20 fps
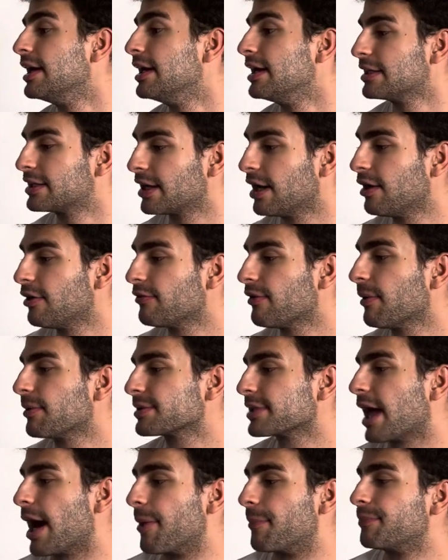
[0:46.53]
Então vamos
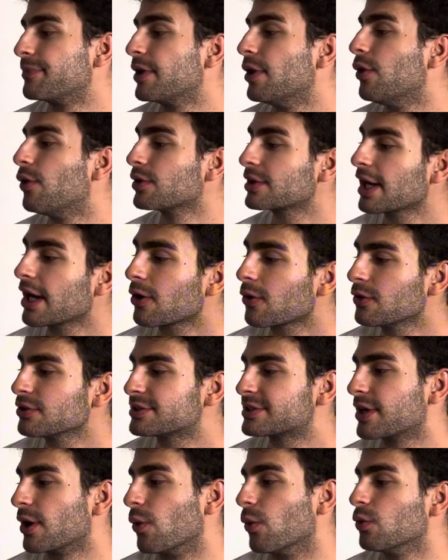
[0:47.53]
lá. O que
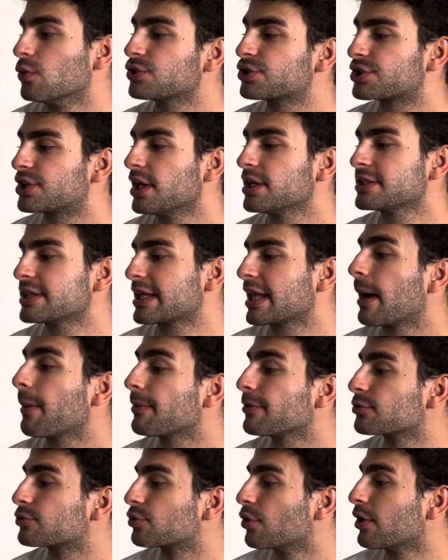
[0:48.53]
aconteceu? O Santos e a
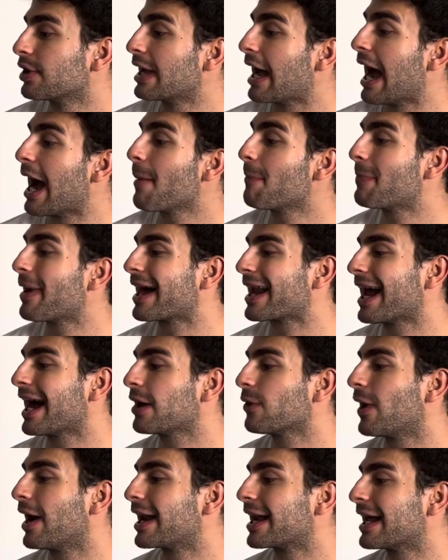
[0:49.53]
W Torre
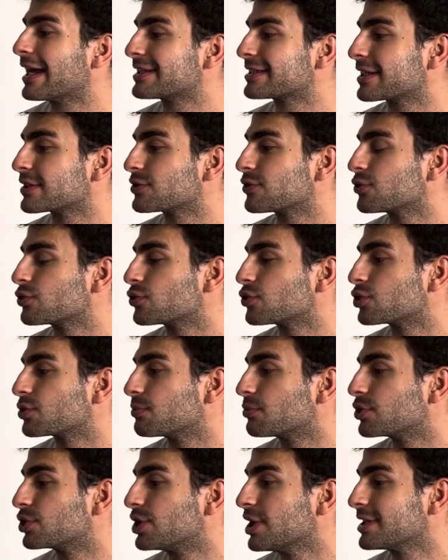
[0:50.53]
apararam arestas nos
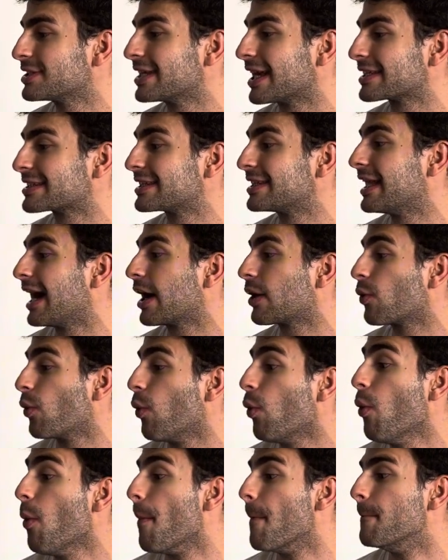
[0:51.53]
últimos dias e assinaram
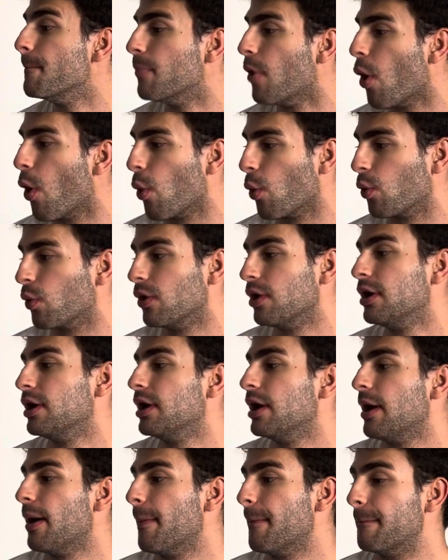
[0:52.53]
o MOU,
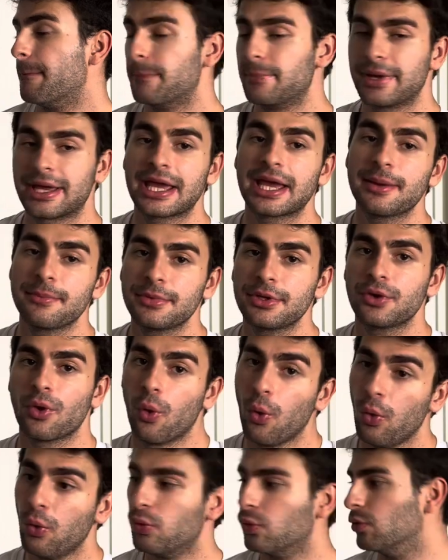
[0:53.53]

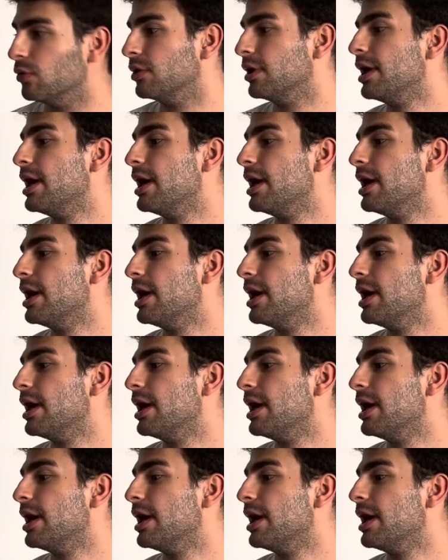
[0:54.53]
M-O-U,